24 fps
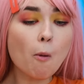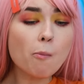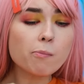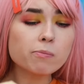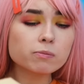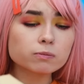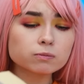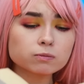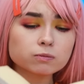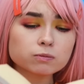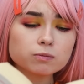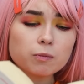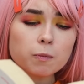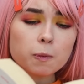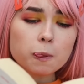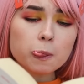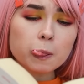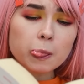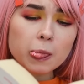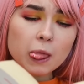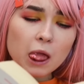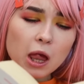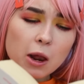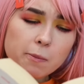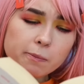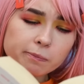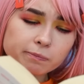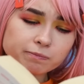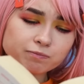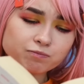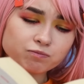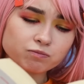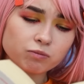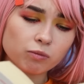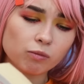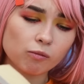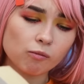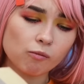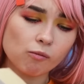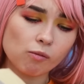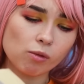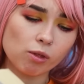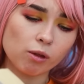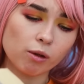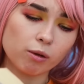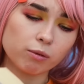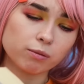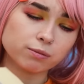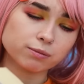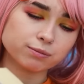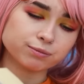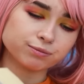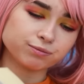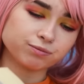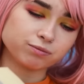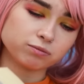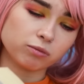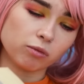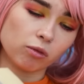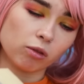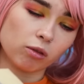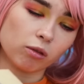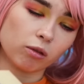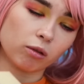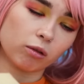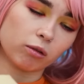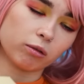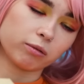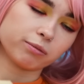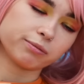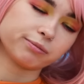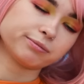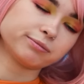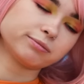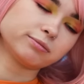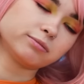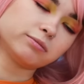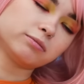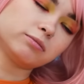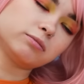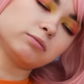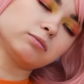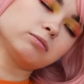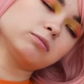Berat juga topiknya. Jadi ngantuk nih.